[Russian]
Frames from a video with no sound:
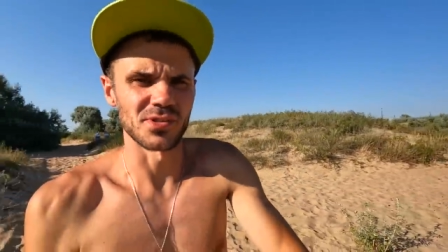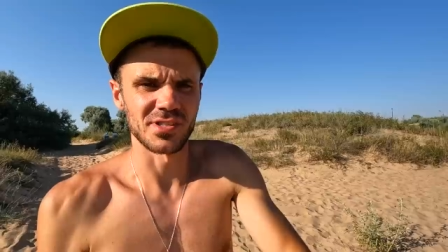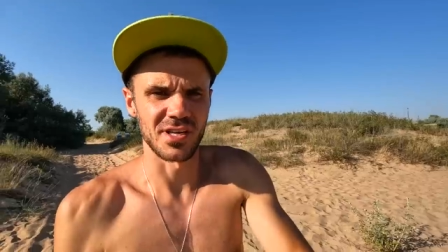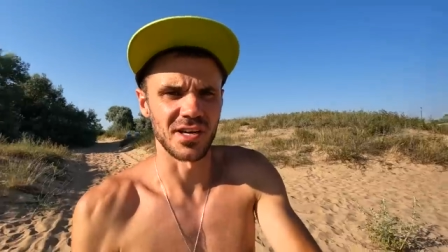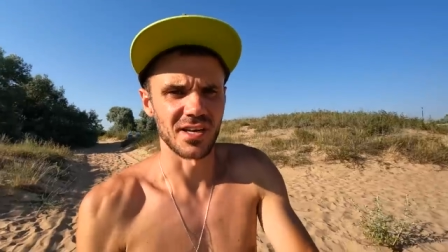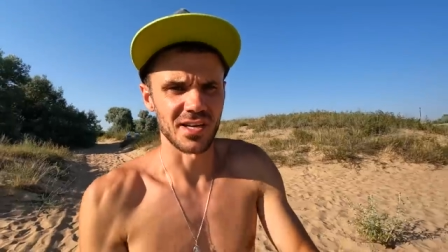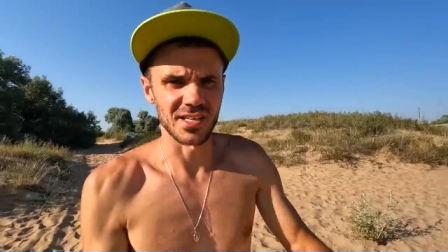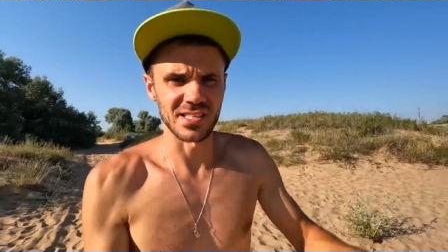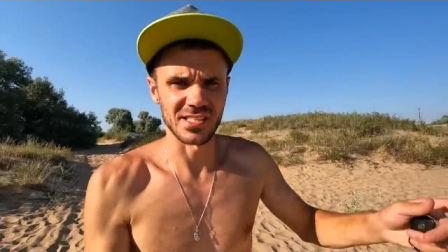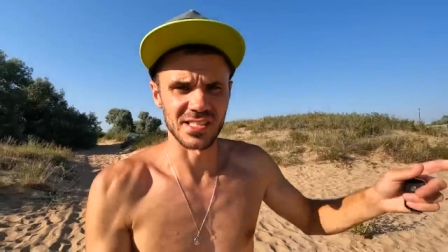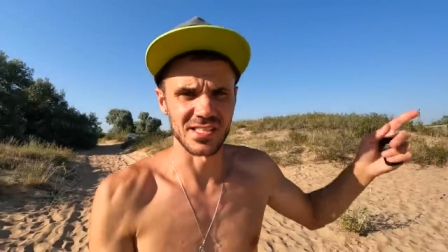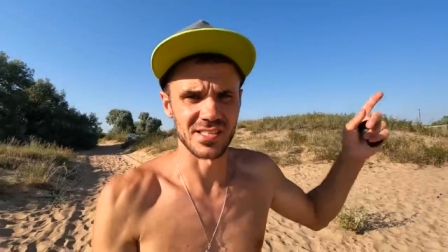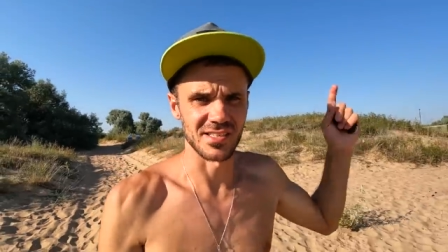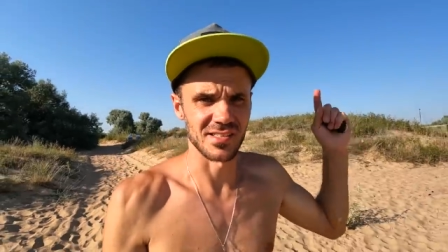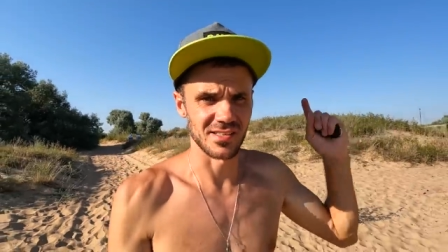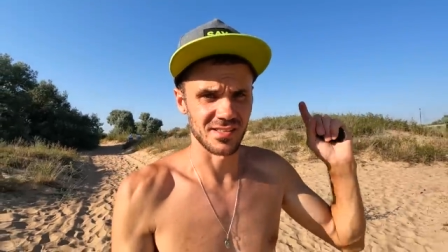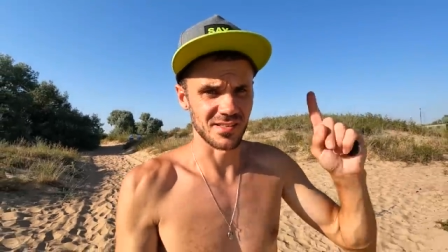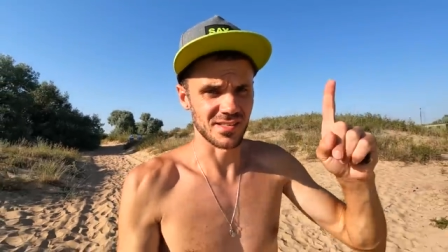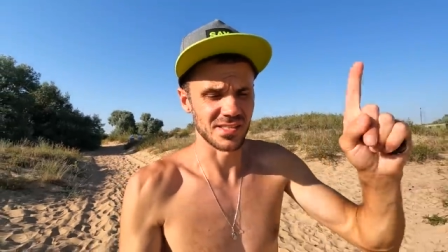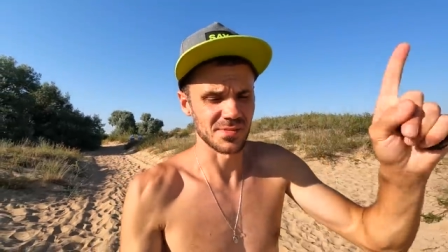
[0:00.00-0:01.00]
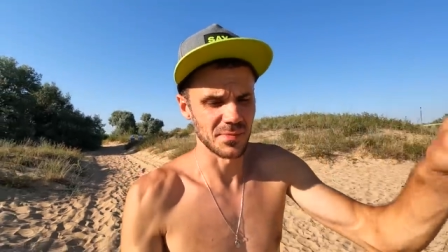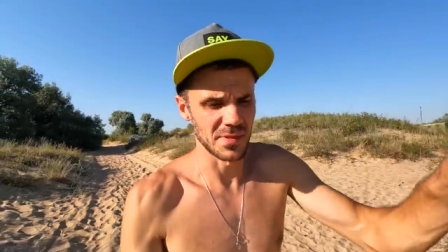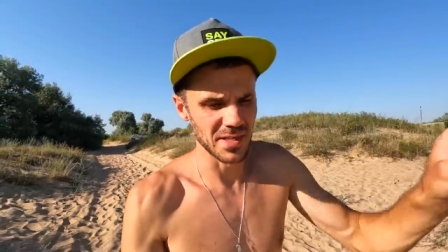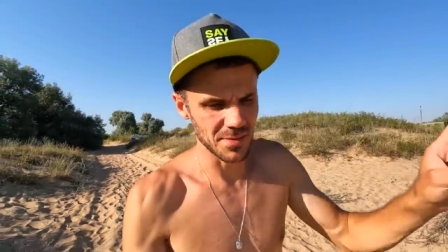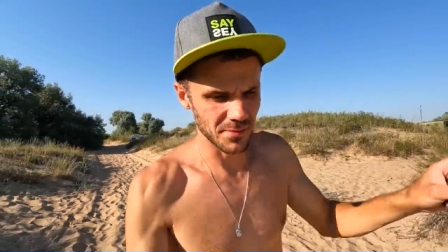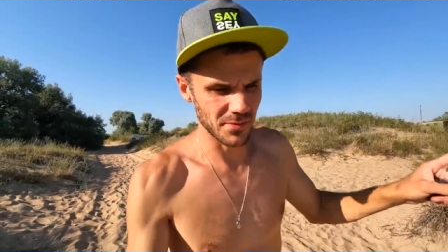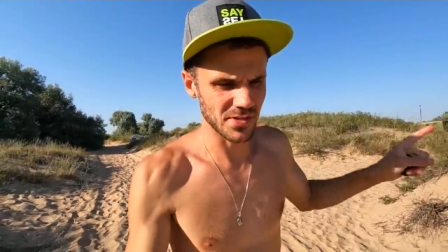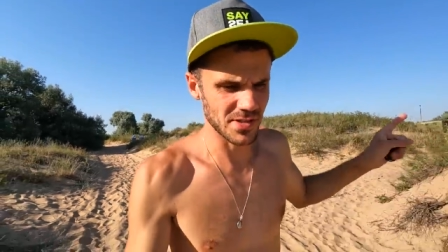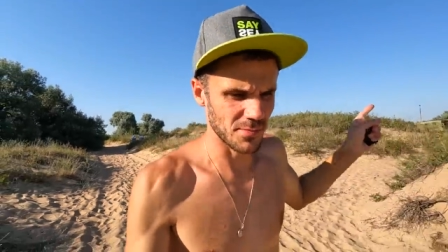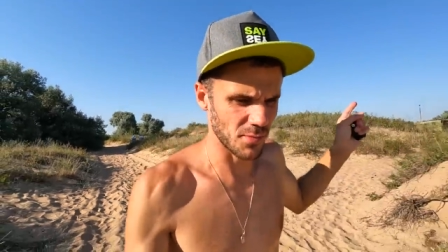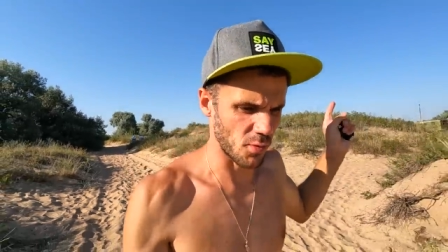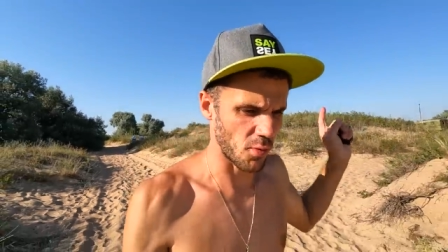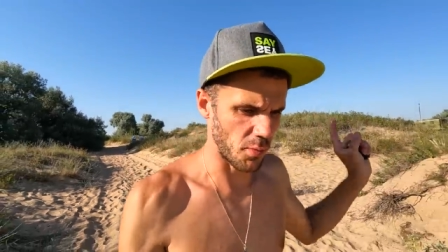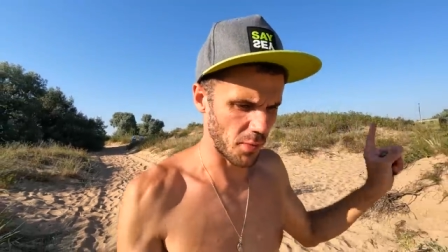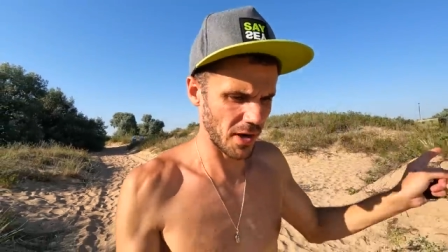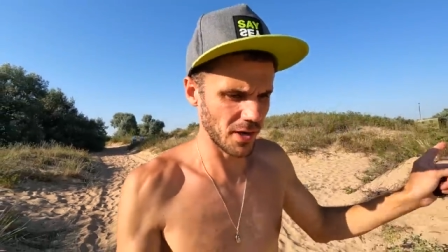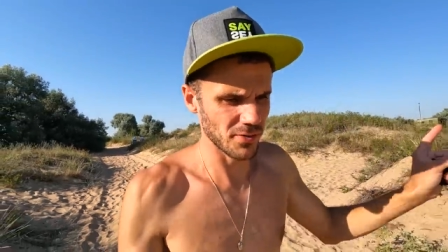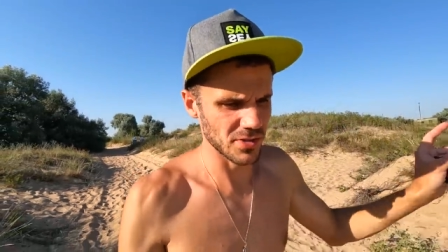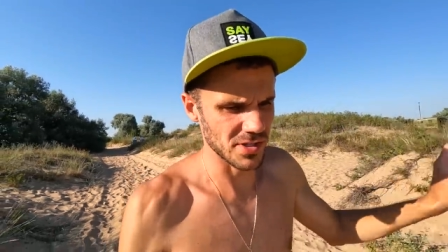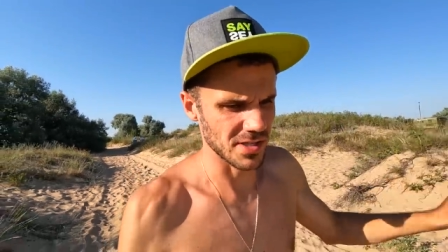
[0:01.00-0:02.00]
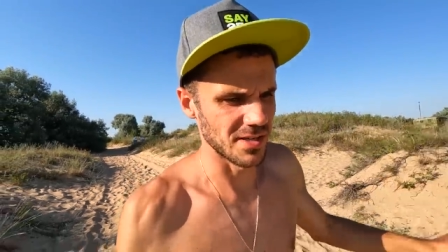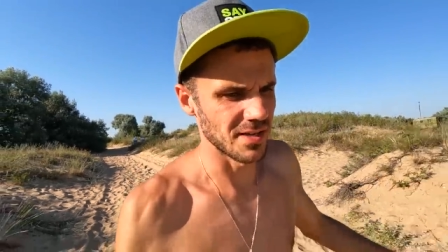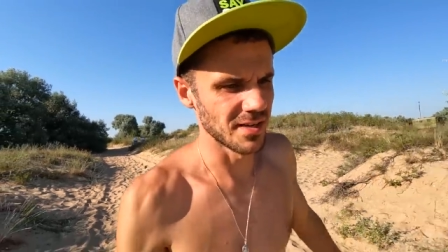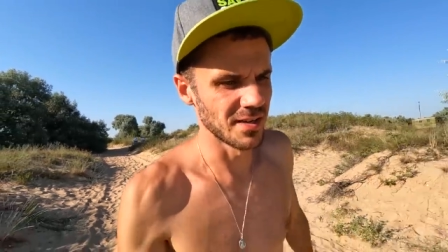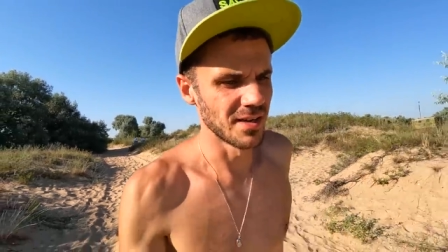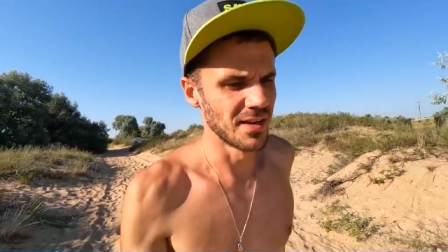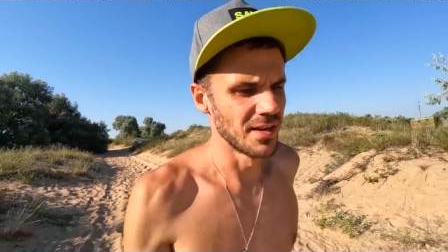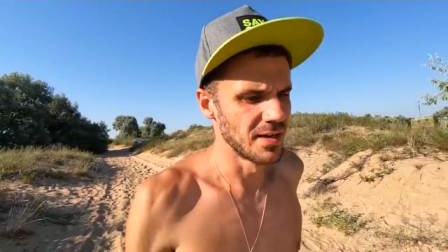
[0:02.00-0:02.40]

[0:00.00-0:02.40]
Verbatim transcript: просто как раз э, с моими всеми купаются,